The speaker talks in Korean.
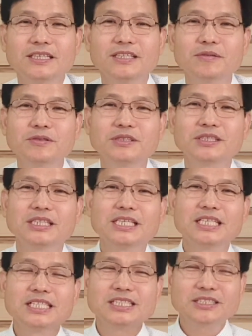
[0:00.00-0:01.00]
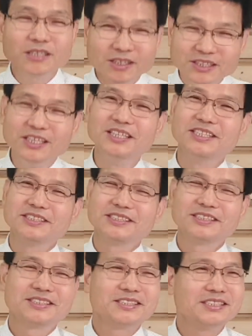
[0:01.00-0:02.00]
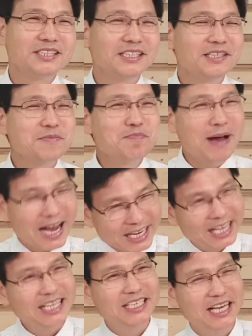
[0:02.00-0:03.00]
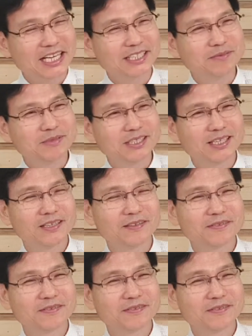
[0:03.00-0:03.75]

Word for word: 여러분, 성경은 이 말의 이야기입니다.